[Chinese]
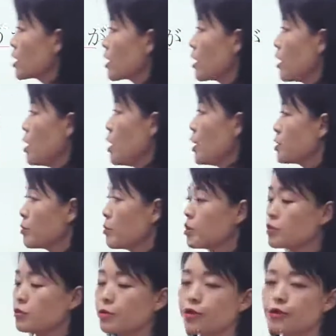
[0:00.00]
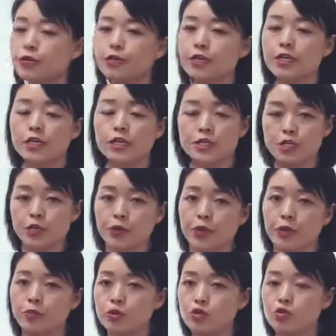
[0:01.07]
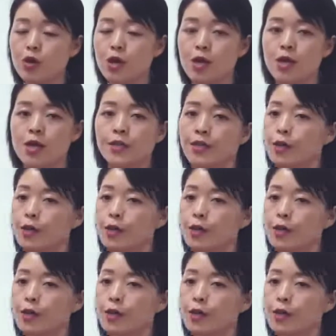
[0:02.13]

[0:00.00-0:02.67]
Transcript: 这个什么什么 Yuri 可以省略不说，